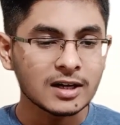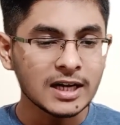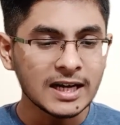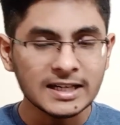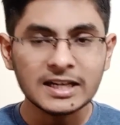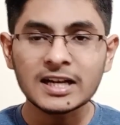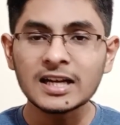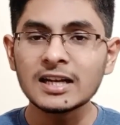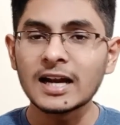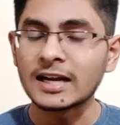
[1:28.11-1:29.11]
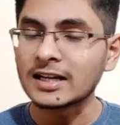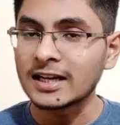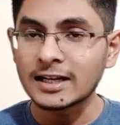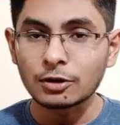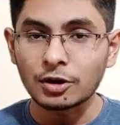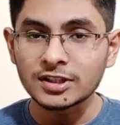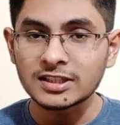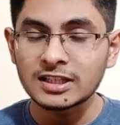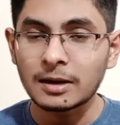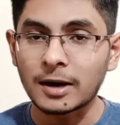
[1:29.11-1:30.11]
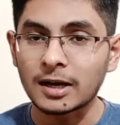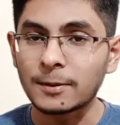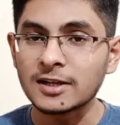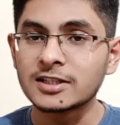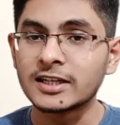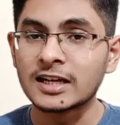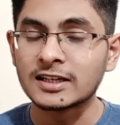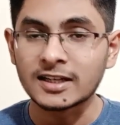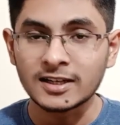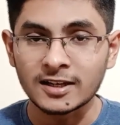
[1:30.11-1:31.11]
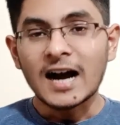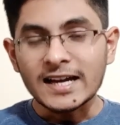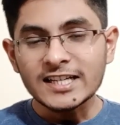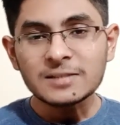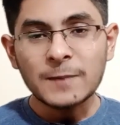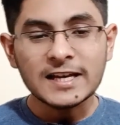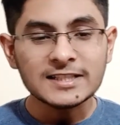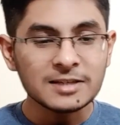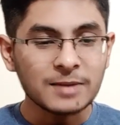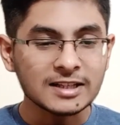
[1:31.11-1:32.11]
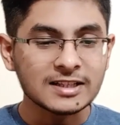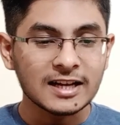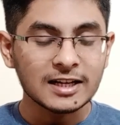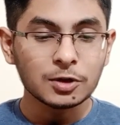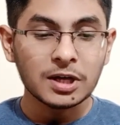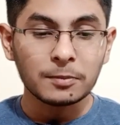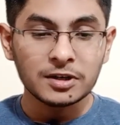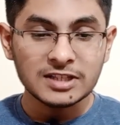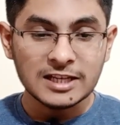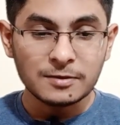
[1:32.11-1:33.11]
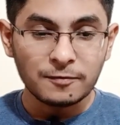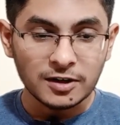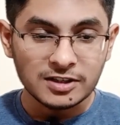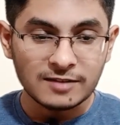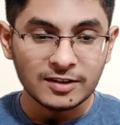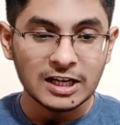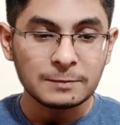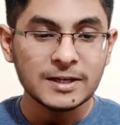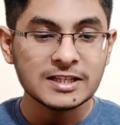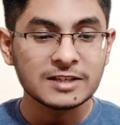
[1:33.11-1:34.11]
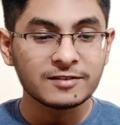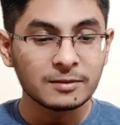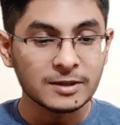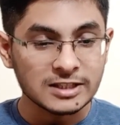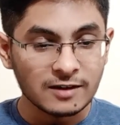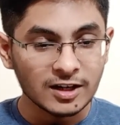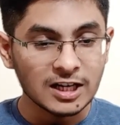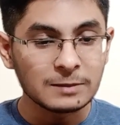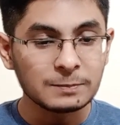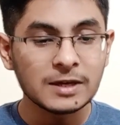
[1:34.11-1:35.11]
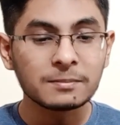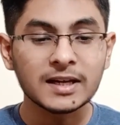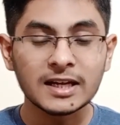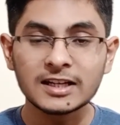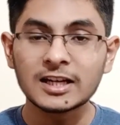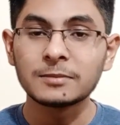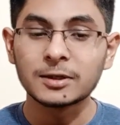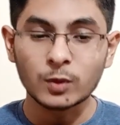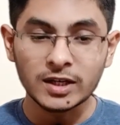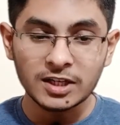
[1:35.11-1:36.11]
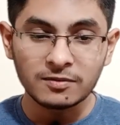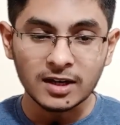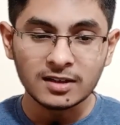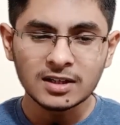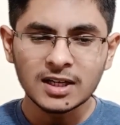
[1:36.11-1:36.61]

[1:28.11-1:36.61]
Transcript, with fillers: इलेक्ट्रिकल एंड इलेक्ट्रॉनिक्स की हमारे पास डेटा नहीं है हाईएस्ट पैकेज की बात कर ले तो कंप्यूटर साइंस में 47 ए सिविल में 7 ए मैकेनिकल में 21